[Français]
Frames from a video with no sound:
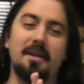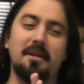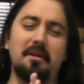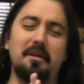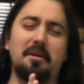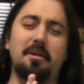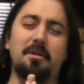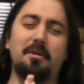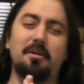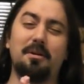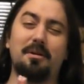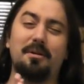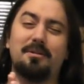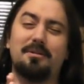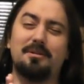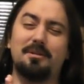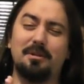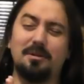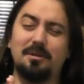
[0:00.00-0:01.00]
Euh,
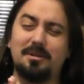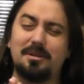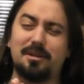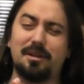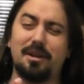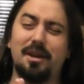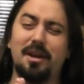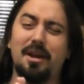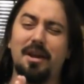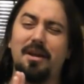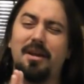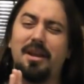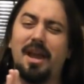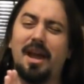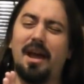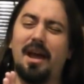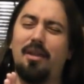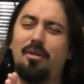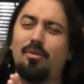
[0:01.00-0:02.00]
donc, il
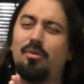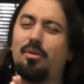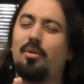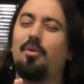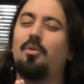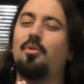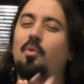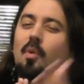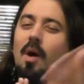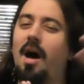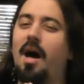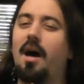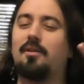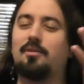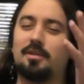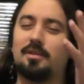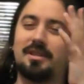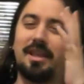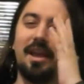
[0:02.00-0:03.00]
y a donc le
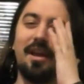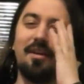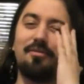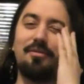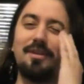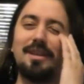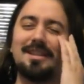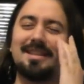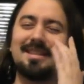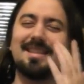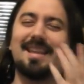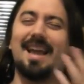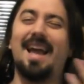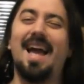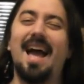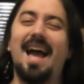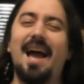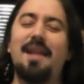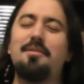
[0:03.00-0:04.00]
noir de service.
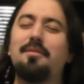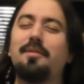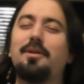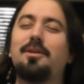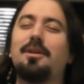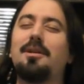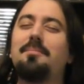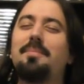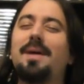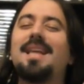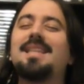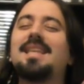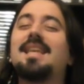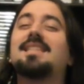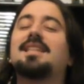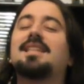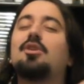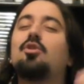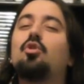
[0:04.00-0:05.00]
À nouveau, comme par
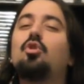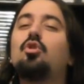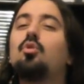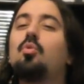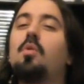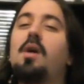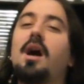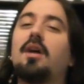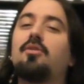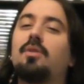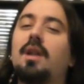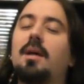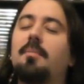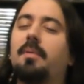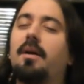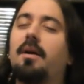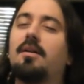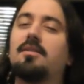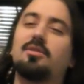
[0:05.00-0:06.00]
c'est le noir de la
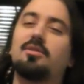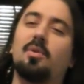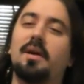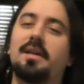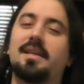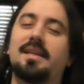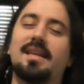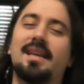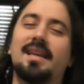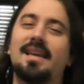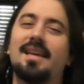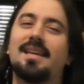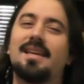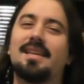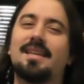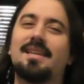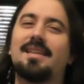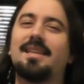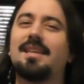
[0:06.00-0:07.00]
bande, quoi, qui,
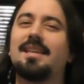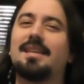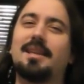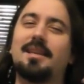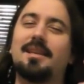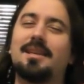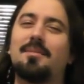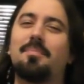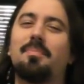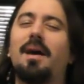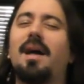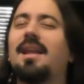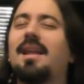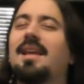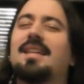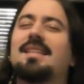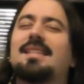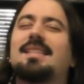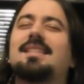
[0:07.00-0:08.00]
qui, qui, qui,
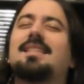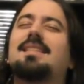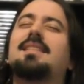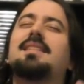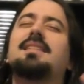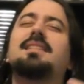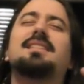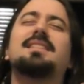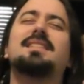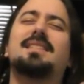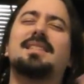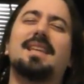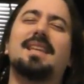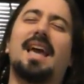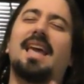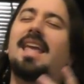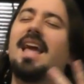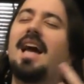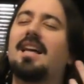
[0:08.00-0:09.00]
parle.
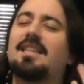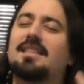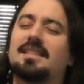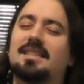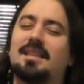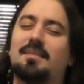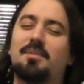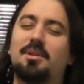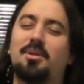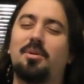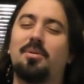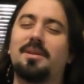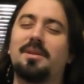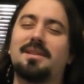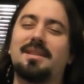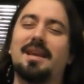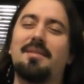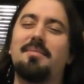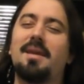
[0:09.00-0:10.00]
C'est rien, c'est un
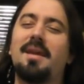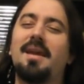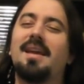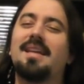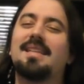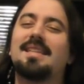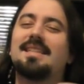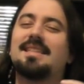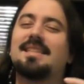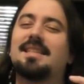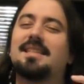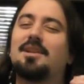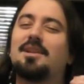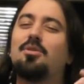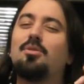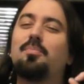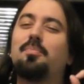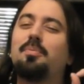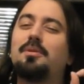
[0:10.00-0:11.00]
micro-détail, mais
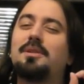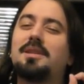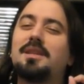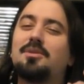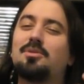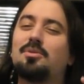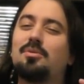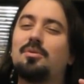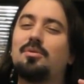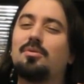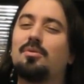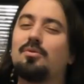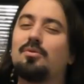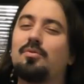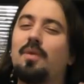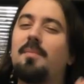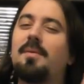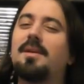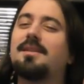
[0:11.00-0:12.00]
c'est le petit truc qu'on
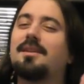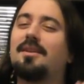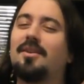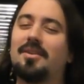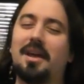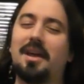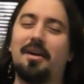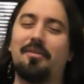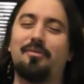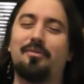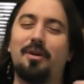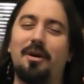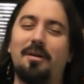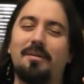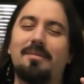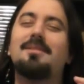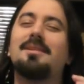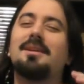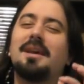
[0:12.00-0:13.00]
doit mettre en
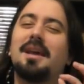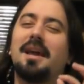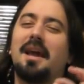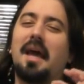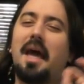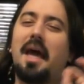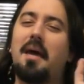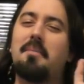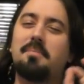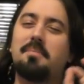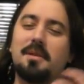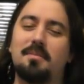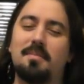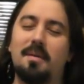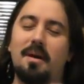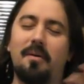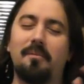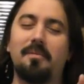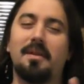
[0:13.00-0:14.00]
avant euh,
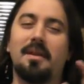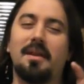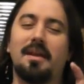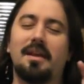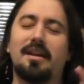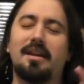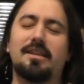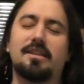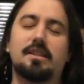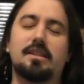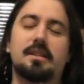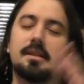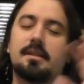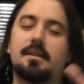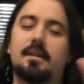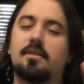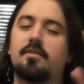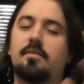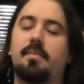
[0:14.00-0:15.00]
rapidement. Euh, si
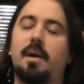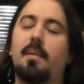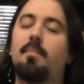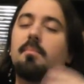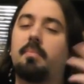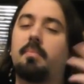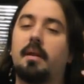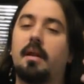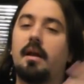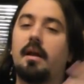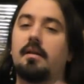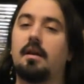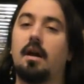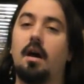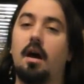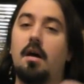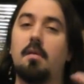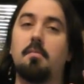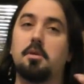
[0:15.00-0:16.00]
si je vais pas me plaindre.
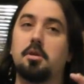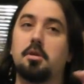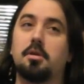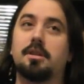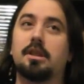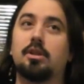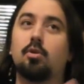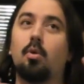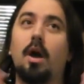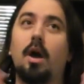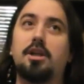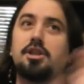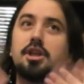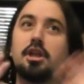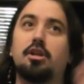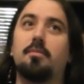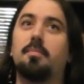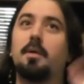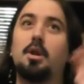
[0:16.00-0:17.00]
Oh mon dieu, c'est trop et
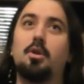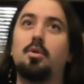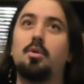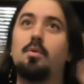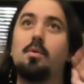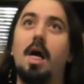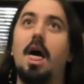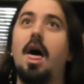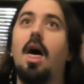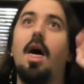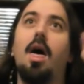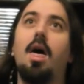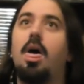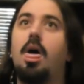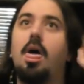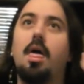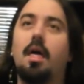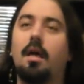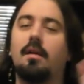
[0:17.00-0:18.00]
JW.
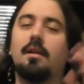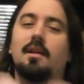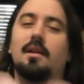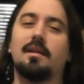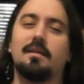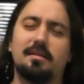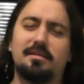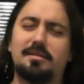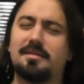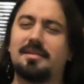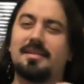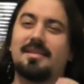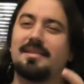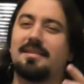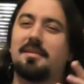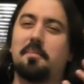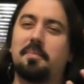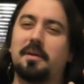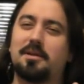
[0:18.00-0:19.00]
Euh, je
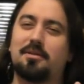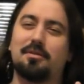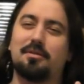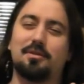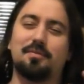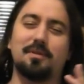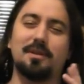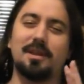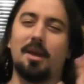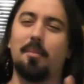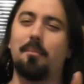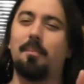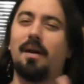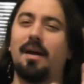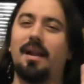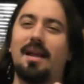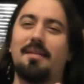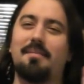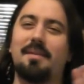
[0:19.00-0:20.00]
sais pas ce que je veux dire
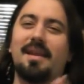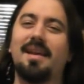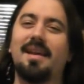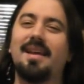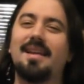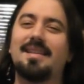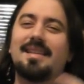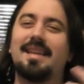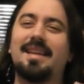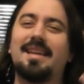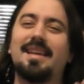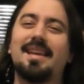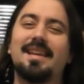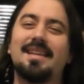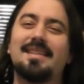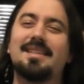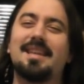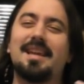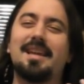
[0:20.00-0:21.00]
par là, mais
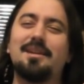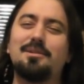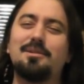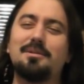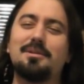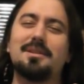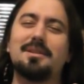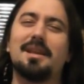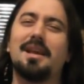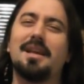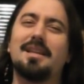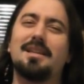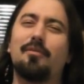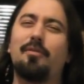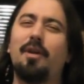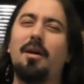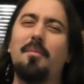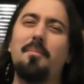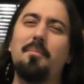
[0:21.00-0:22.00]
c'est juste,
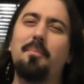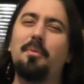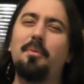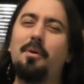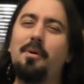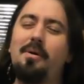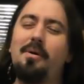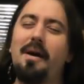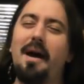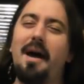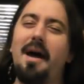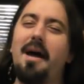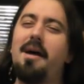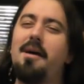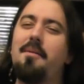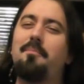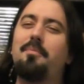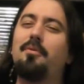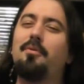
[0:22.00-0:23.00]
ça fait un peu,
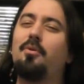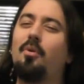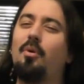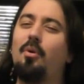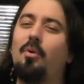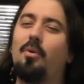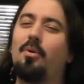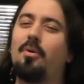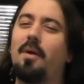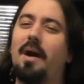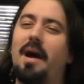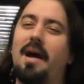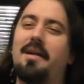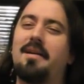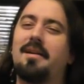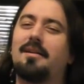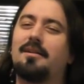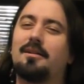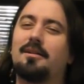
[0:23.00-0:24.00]
un peu gros,
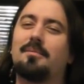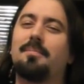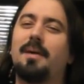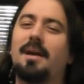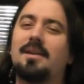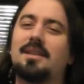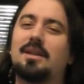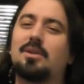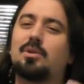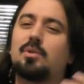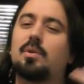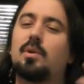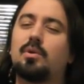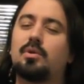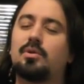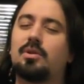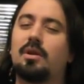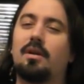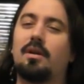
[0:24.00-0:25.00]
quoi. Comme par hasard que ce soit
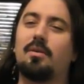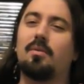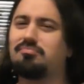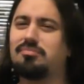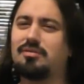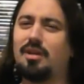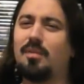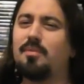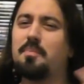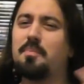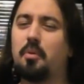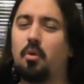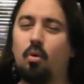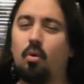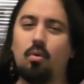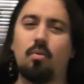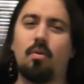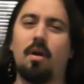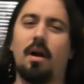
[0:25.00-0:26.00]
le seul, quoi. C'est un petit peu
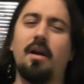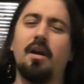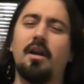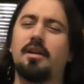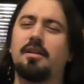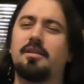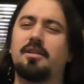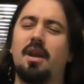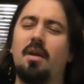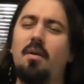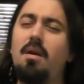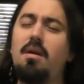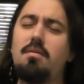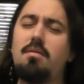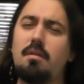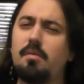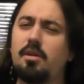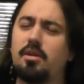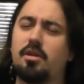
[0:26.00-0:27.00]
gros, quoi. Qui dit, ah ouais,
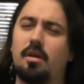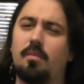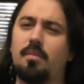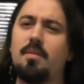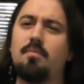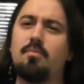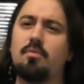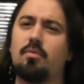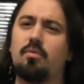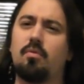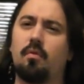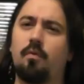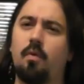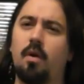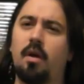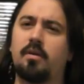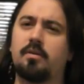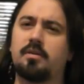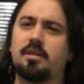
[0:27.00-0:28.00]
non, mais quand même, on
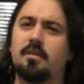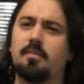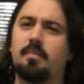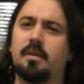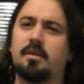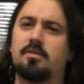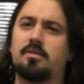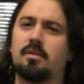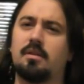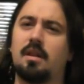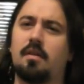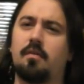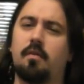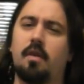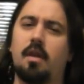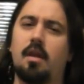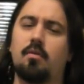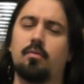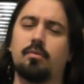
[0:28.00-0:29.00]
voit que cette personne a
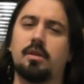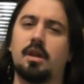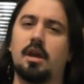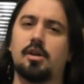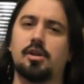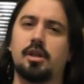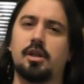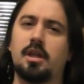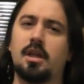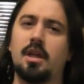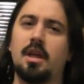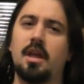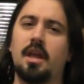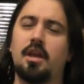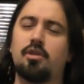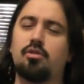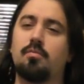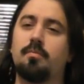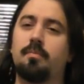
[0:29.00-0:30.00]
fait un long trajet
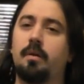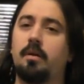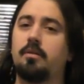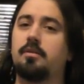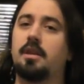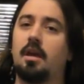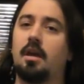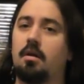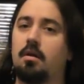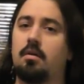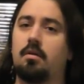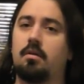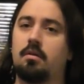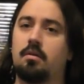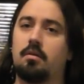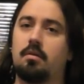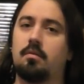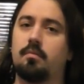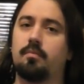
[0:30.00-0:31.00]
et je me porte
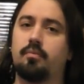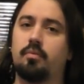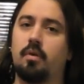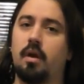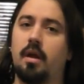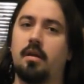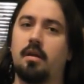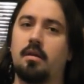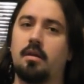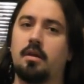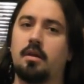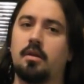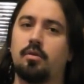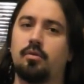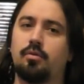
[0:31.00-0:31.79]
garant euh, pour elle.